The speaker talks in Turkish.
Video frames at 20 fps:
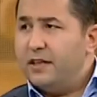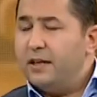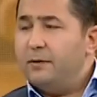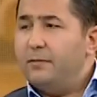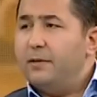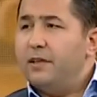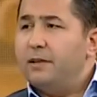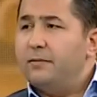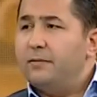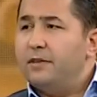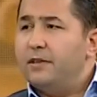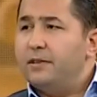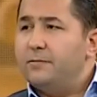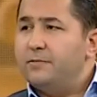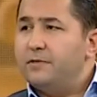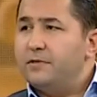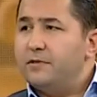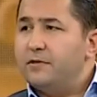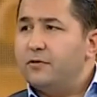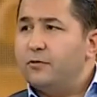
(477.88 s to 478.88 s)
hemen hemen
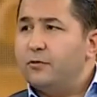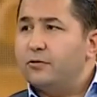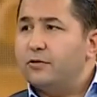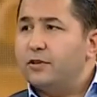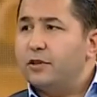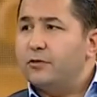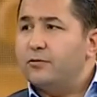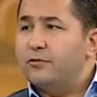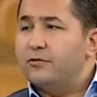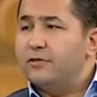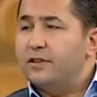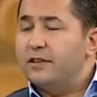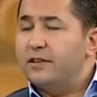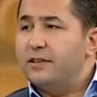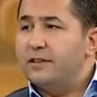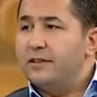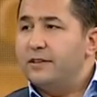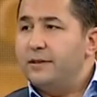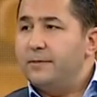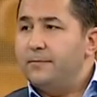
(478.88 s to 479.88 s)
hepsinin ortak
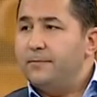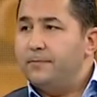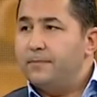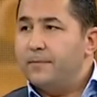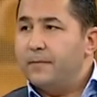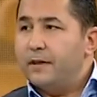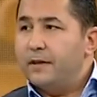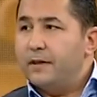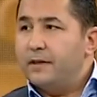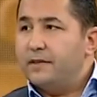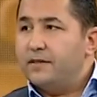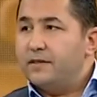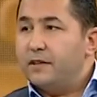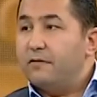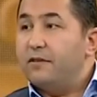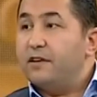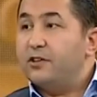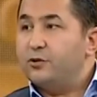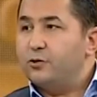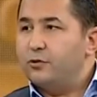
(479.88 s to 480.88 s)
özelliği
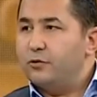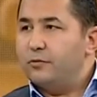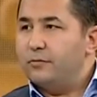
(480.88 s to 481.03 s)
savaşçı